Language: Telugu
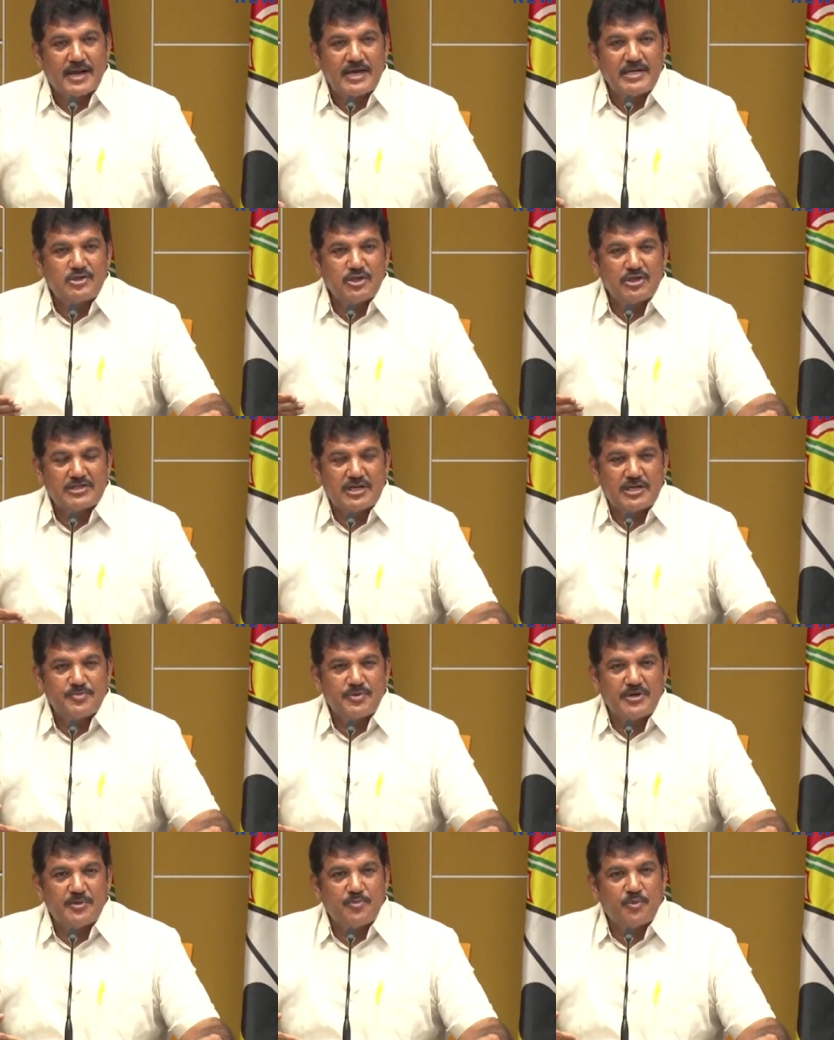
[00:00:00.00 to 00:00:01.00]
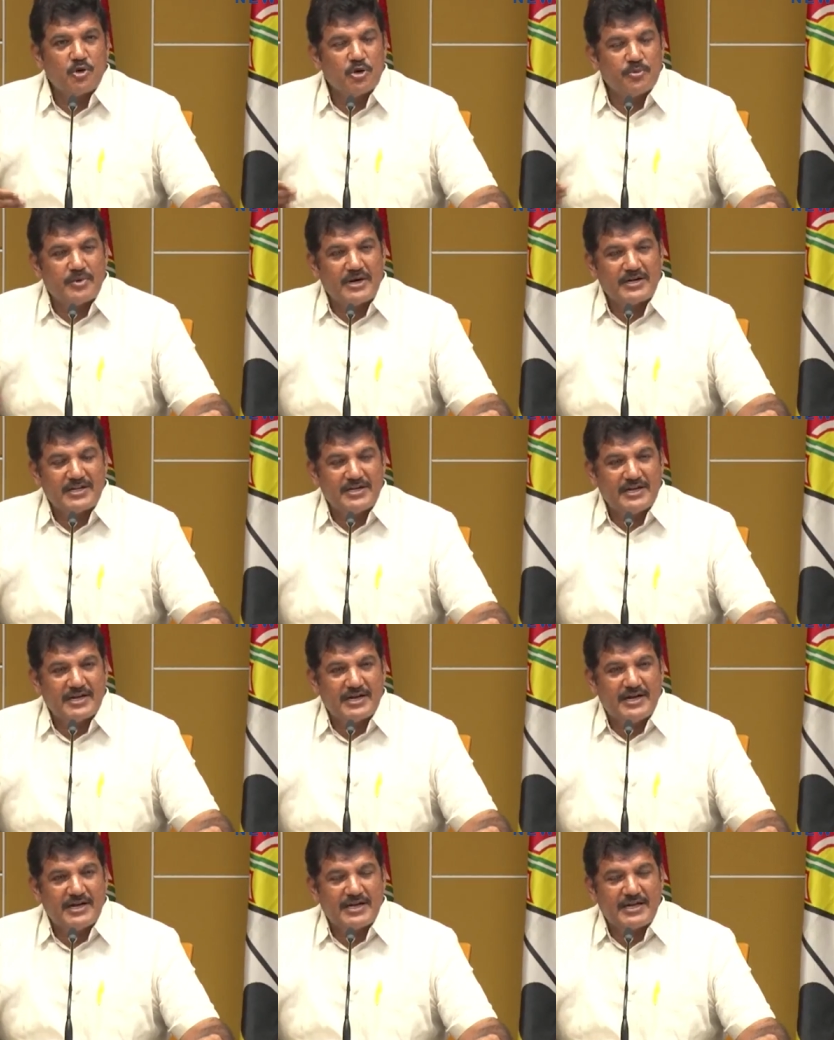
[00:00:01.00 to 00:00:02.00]
రైతుల తరపున పోరుబాటు అనే
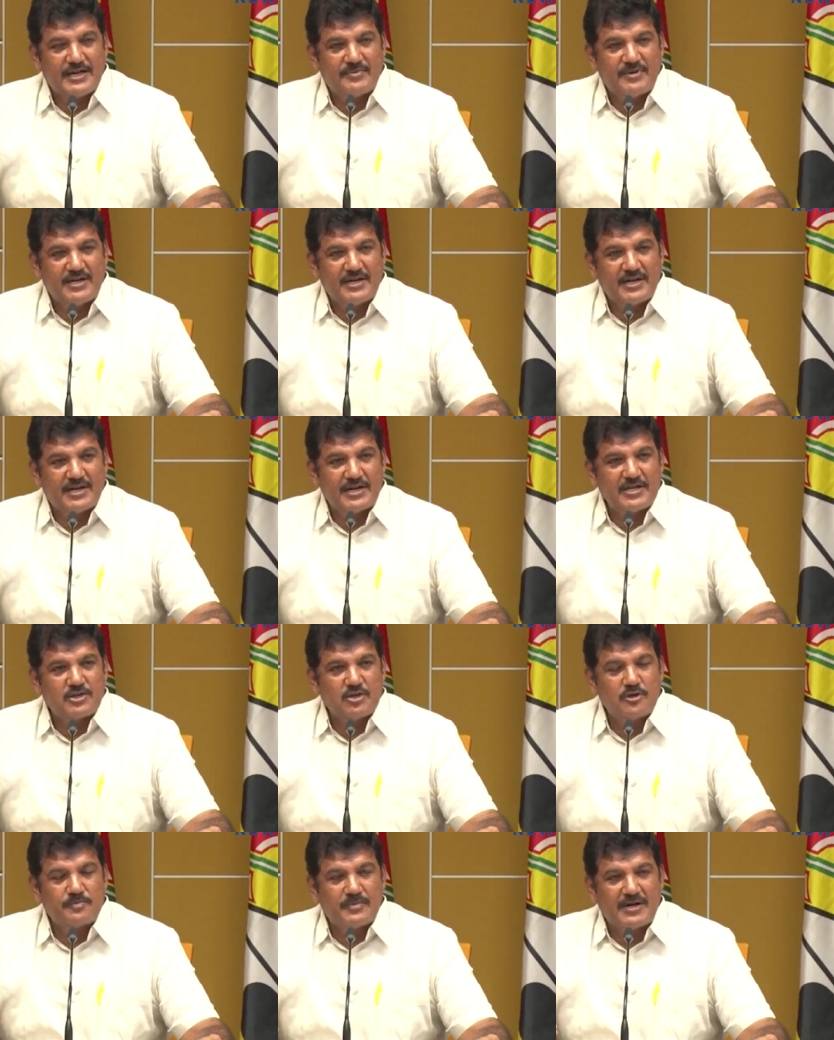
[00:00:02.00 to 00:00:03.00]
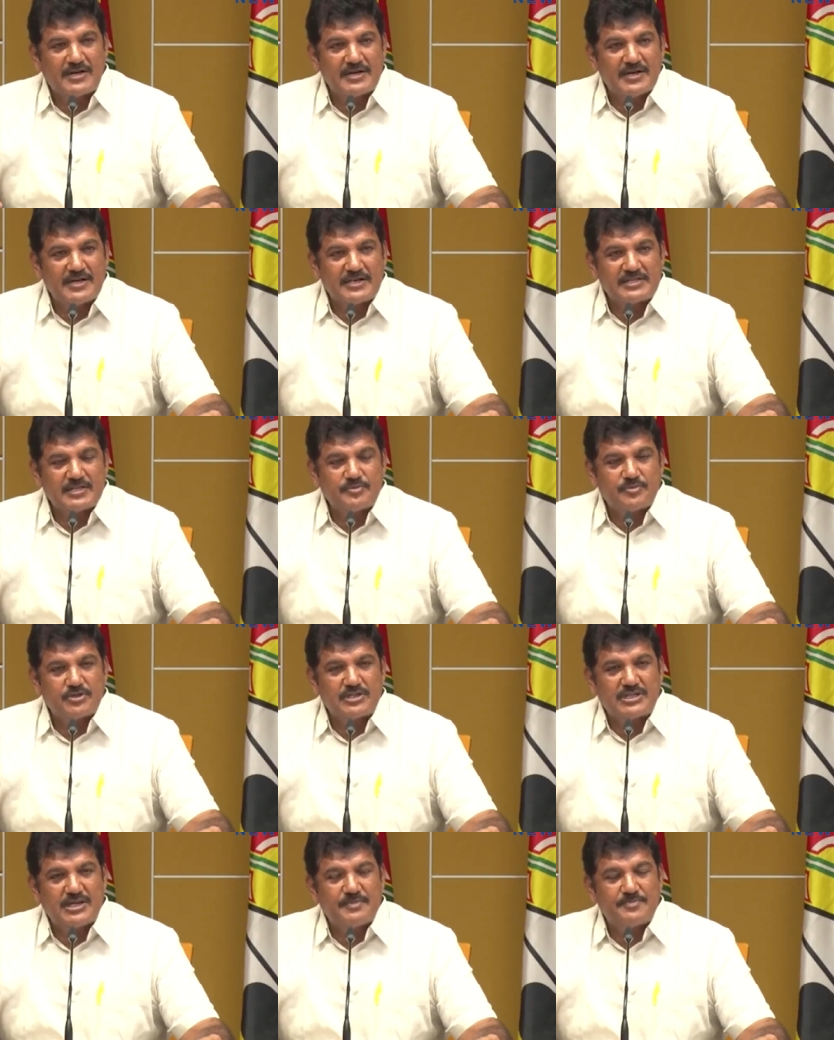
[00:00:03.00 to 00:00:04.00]
కార్యక్రమాన్ని రైతులు పంట
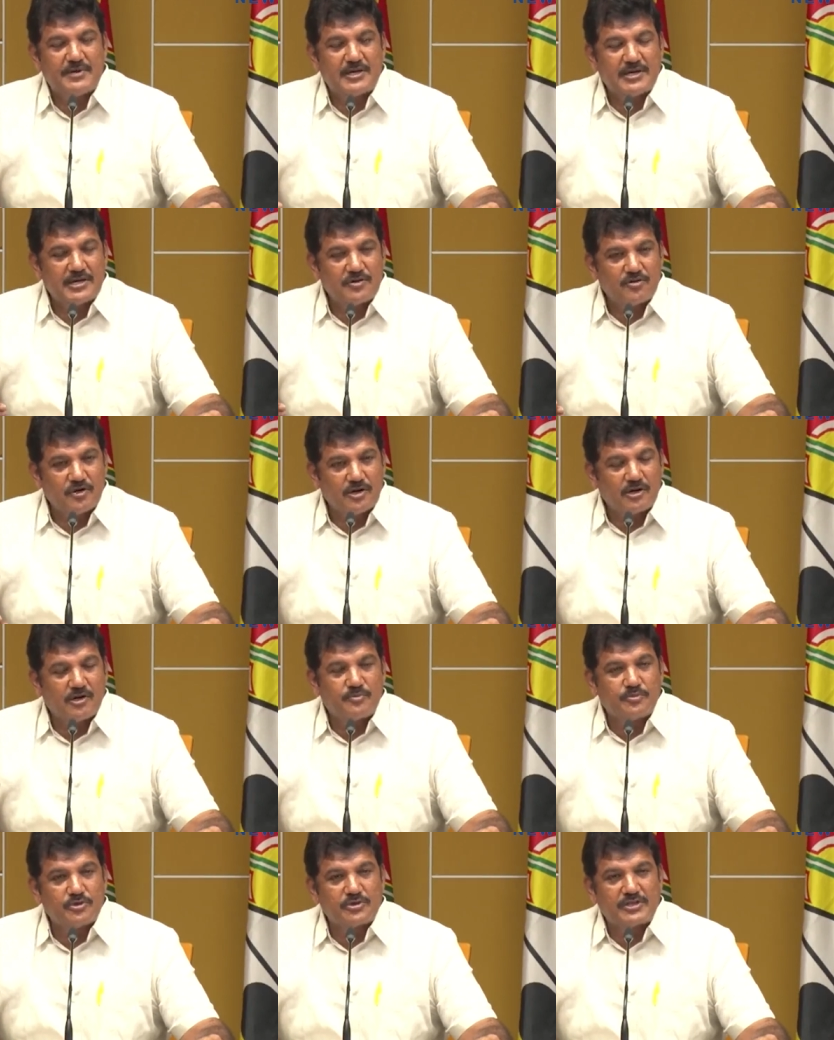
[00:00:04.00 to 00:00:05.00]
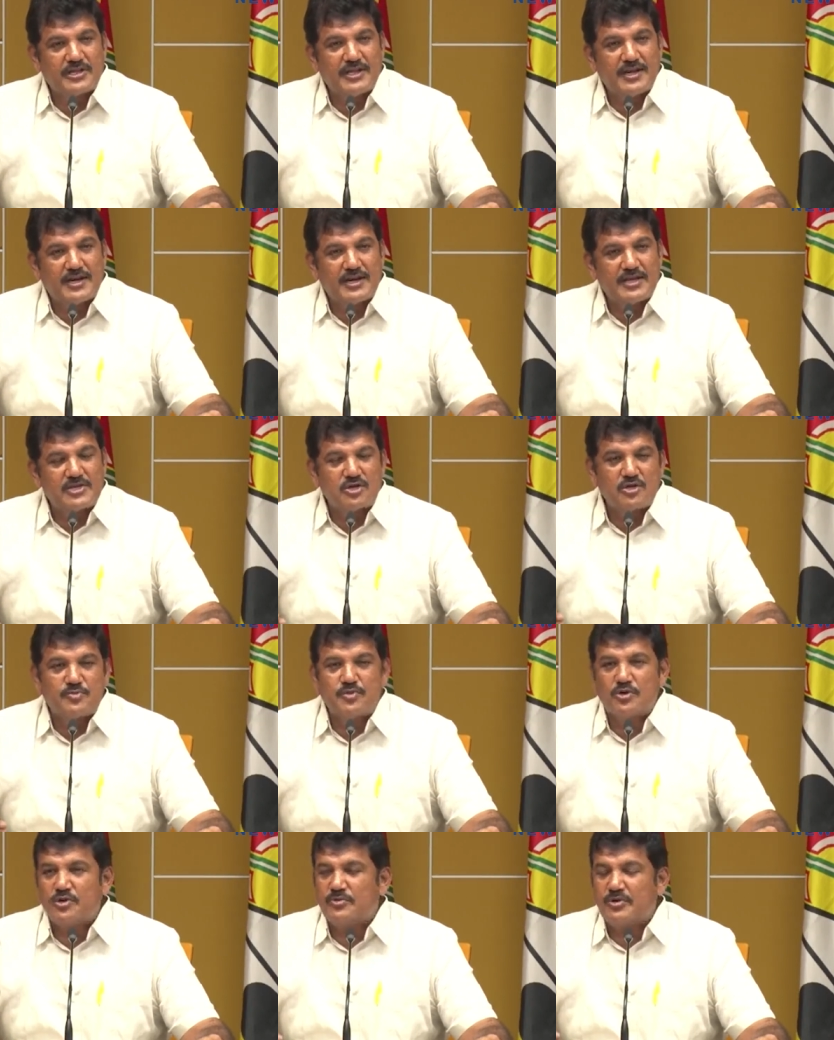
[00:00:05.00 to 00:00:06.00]
నష్టపోతే పంట కొనకపోతే
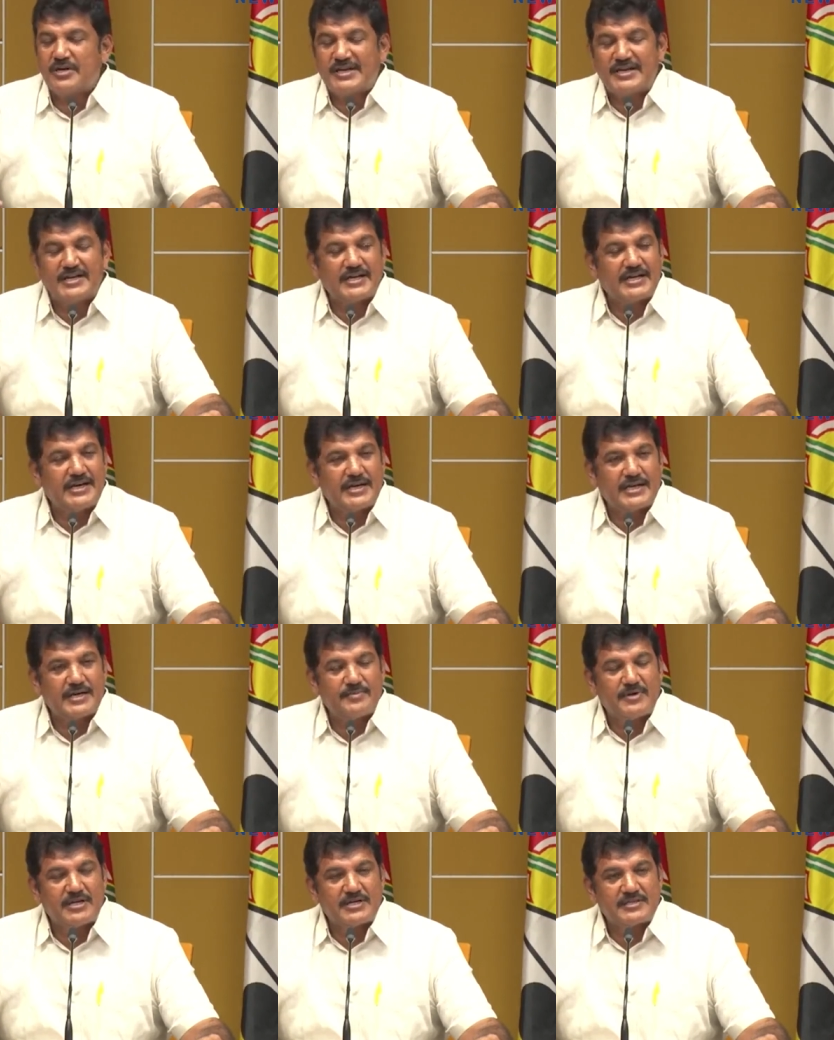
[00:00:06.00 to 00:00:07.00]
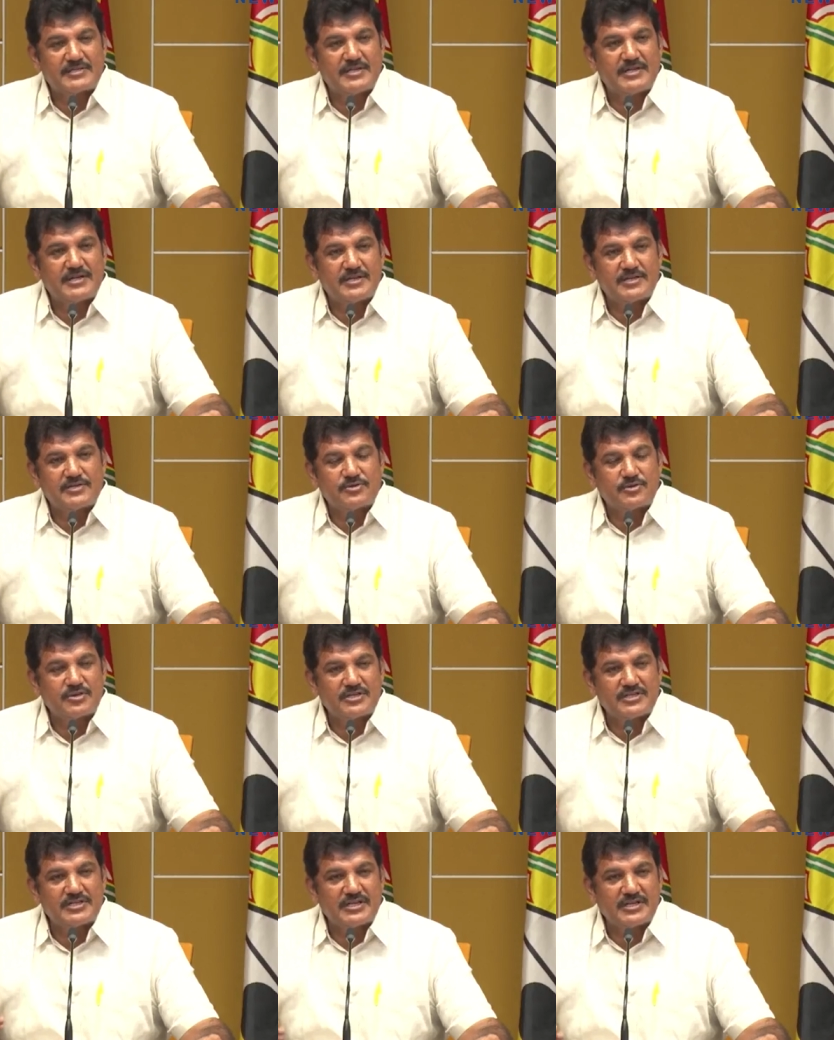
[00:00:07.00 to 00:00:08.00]
రైతులు పోరుబాటు అనే కార్యక్రమానికి శ్రీకారం
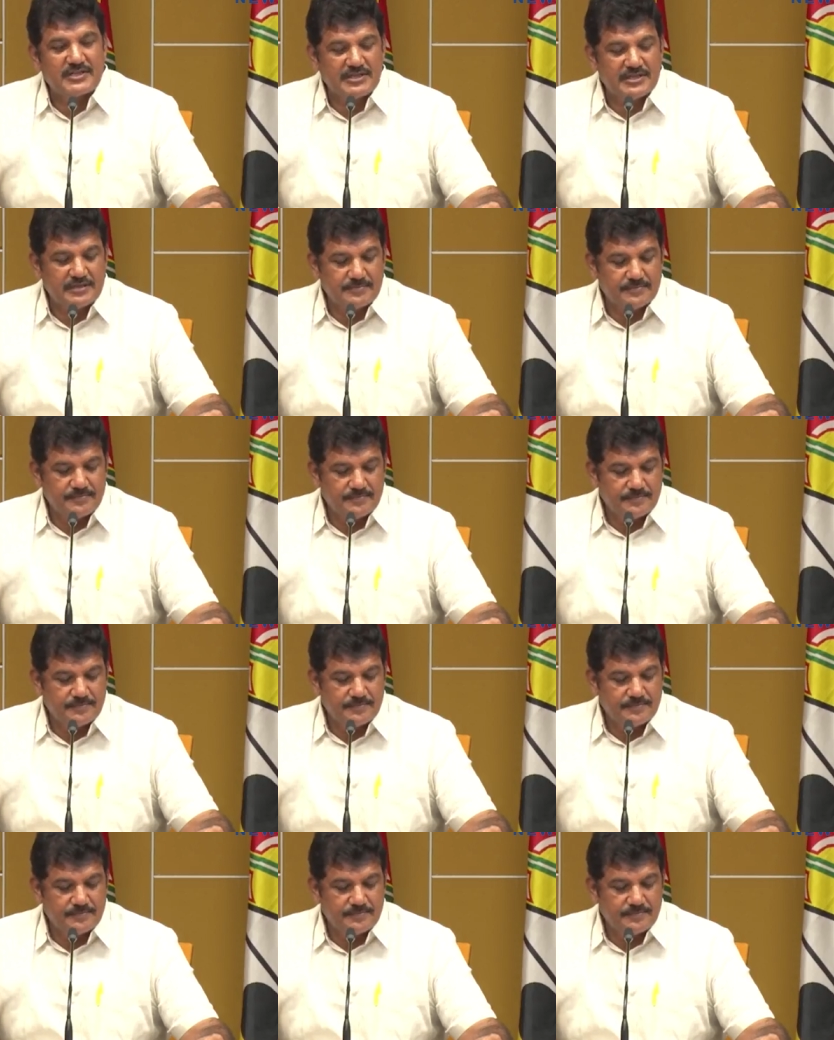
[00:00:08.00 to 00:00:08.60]
చుట్టడం జరిగింది